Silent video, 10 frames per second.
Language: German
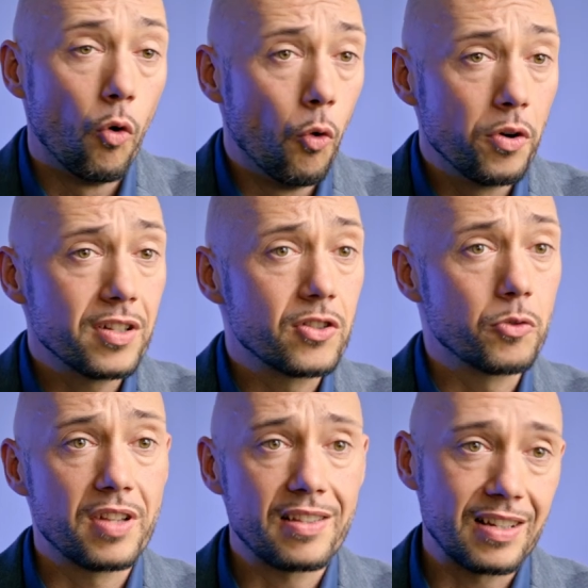Ohne
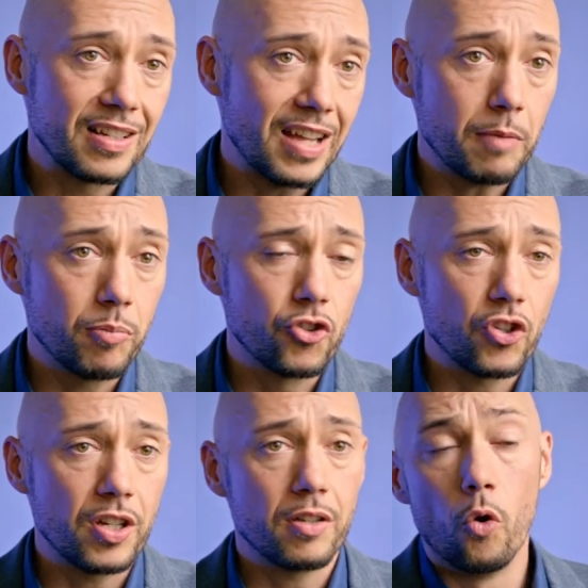zusätzliches
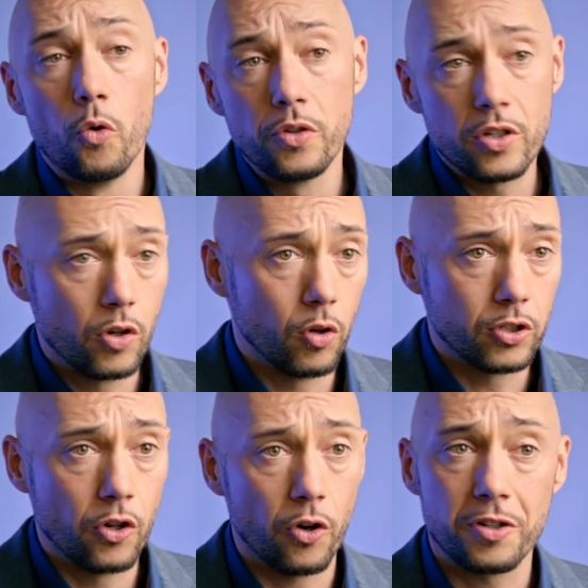Ad-Budget, ohne Cold
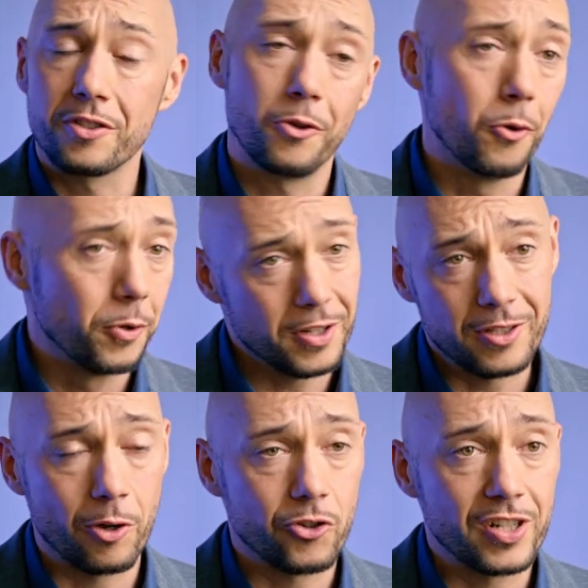Calls, ohne
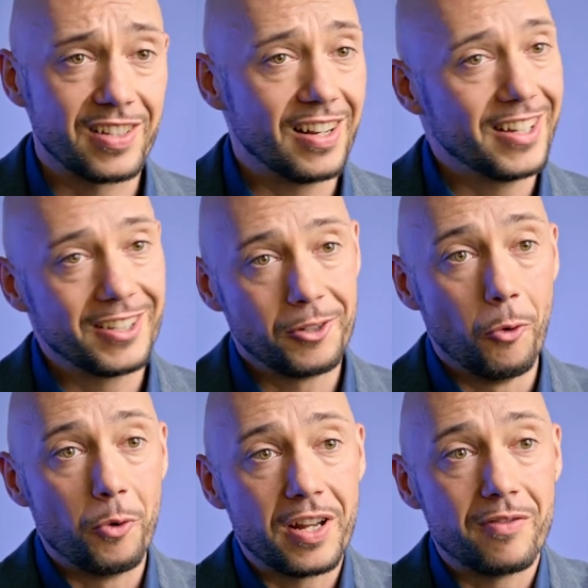Social Selling oder